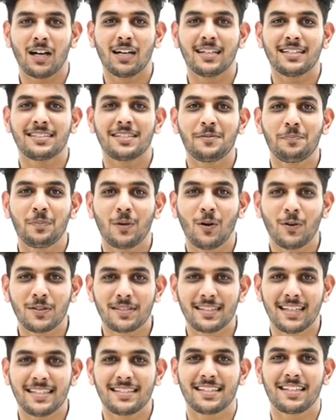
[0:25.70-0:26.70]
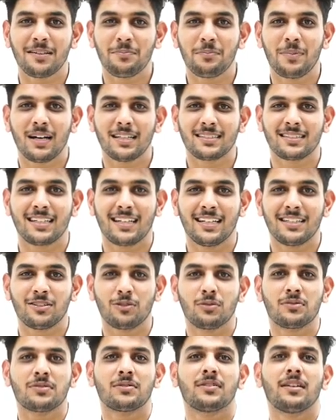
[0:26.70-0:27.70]
अगर इसकी प्लॉट साइज की हम बात करें
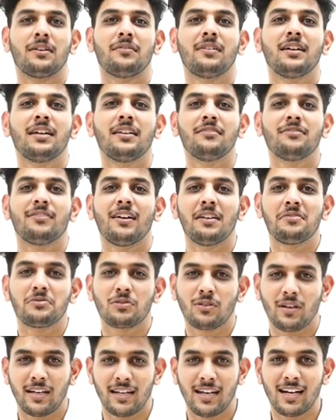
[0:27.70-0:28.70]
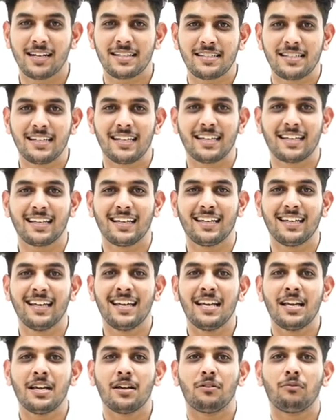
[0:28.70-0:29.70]
तो 75 स्क्वायर यार्ड से लेके
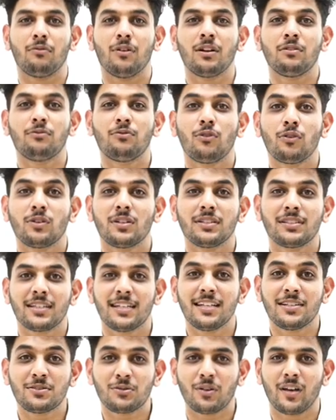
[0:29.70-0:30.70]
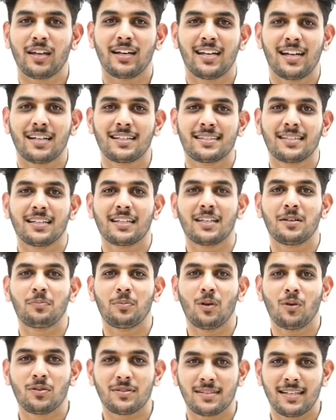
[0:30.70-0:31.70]
143 स्क्वायर यार्ड तक ये
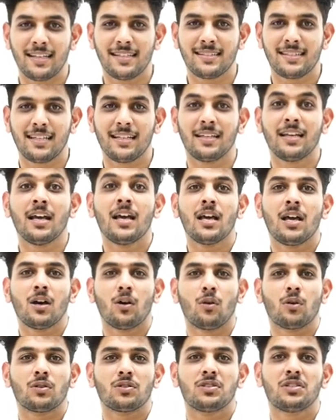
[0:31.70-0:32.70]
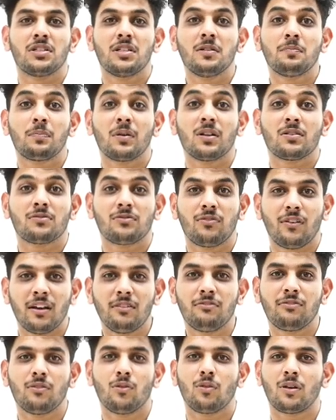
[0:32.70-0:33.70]
प्लॉट साइज है और जी प्लस
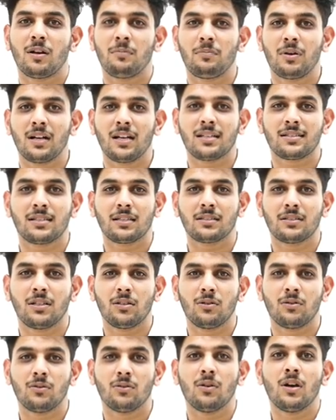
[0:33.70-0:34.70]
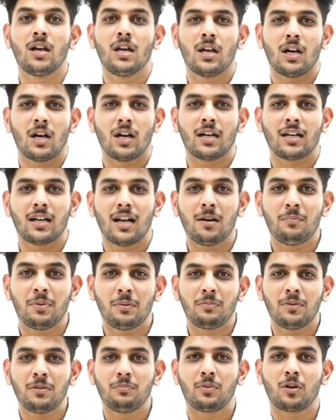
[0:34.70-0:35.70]
फाइव फ्लोर आप बना सकते हो अगर आप
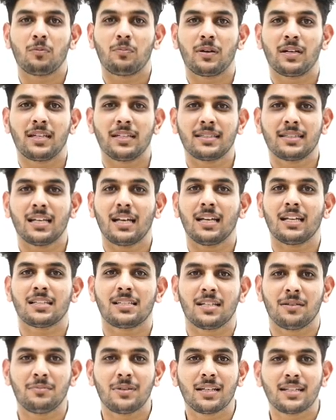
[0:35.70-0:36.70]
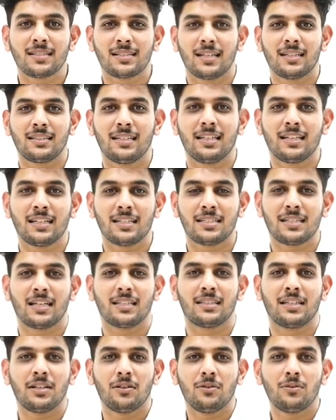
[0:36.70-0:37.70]
अपनी प्रॉपर्टी ताला चाबी के साथ लेना
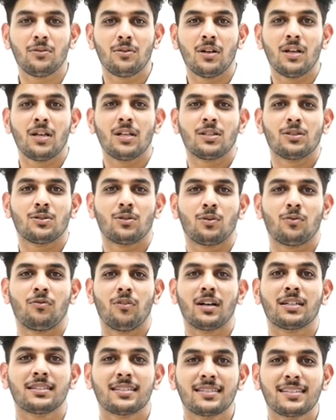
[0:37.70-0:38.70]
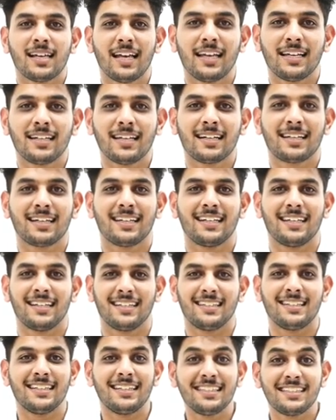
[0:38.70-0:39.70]
चाहते हो तो वक्त ज़ाया ना करें
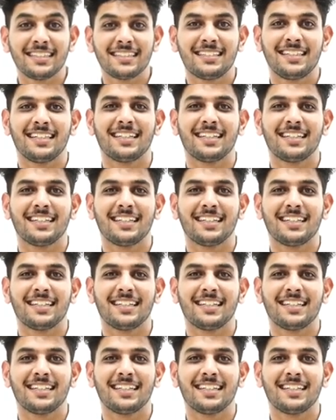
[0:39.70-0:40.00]
नीचे